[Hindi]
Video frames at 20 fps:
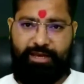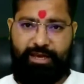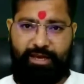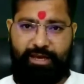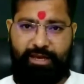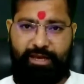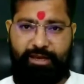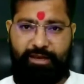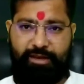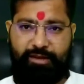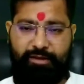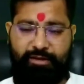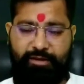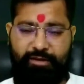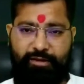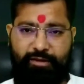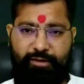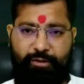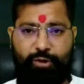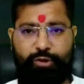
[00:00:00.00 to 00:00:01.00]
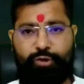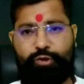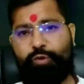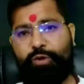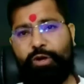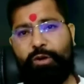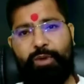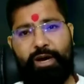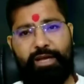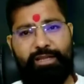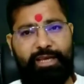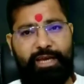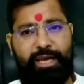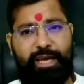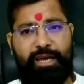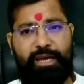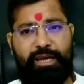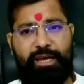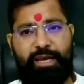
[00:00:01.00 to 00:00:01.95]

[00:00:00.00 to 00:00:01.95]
है और जो कमाता है